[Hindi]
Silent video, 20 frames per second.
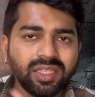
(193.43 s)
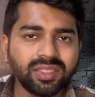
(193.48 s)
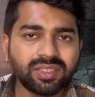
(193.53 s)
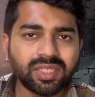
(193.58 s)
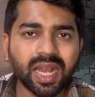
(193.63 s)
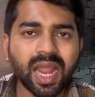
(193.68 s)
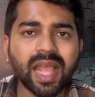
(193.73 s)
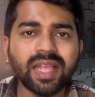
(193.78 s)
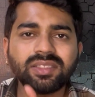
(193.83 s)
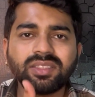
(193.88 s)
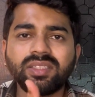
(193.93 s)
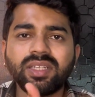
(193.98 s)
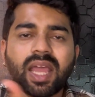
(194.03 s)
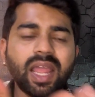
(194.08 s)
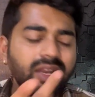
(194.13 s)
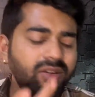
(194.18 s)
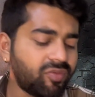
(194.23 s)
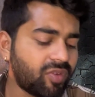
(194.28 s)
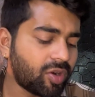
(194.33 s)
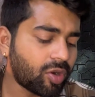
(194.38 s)
स्लैश
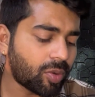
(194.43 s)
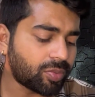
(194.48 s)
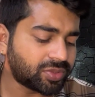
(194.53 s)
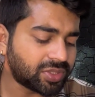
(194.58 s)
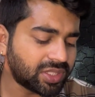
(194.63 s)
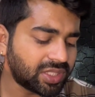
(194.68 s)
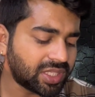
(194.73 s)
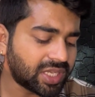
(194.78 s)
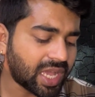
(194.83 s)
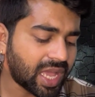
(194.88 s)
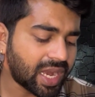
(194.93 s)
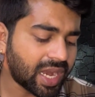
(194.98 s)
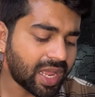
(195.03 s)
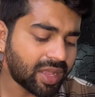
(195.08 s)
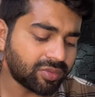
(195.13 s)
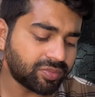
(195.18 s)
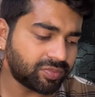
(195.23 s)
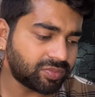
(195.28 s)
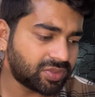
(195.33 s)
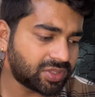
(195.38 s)
नाइन वन ऑप्शन दिखा रहा
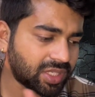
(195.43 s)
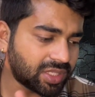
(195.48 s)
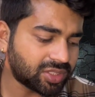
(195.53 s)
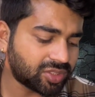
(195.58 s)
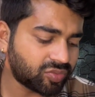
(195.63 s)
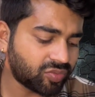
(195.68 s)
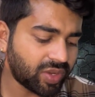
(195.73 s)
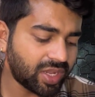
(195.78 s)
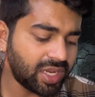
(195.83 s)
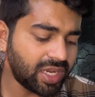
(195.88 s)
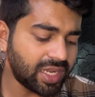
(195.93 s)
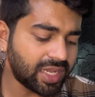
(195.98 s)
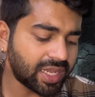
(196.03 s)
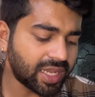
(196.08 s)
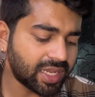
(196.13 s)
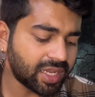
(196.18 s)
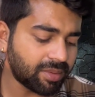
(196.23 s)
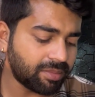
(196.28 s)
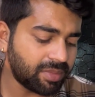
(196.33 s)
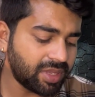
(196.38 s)
है जस्ट वही
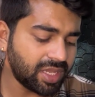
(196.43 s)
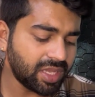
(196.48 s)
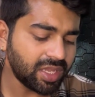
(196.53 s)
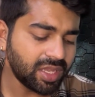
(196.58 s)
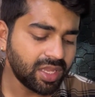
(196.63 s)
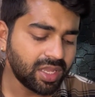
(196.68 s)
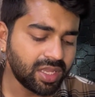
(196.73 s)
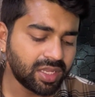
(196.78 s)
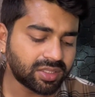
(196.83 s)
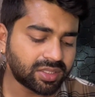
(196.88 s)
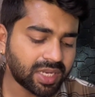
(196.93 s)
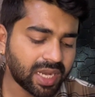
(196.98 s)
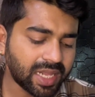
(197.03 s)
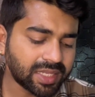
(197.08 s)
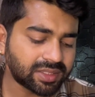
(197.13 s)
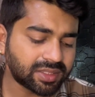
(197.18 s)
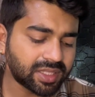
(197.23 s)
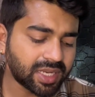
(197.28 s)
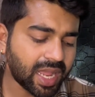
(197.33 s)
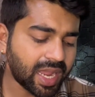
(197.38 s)
लिखेंगे मी
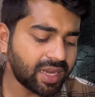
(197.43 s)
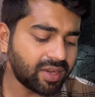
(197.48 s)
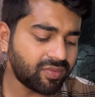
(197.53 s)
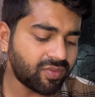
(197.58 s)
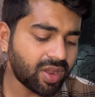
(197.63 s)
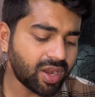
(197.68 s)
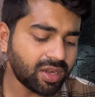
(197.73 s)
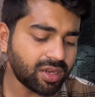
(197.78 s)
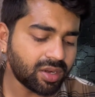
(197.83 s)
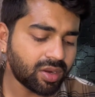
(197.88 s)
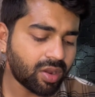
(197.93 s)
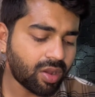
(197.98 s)
स्लैश नाइन वन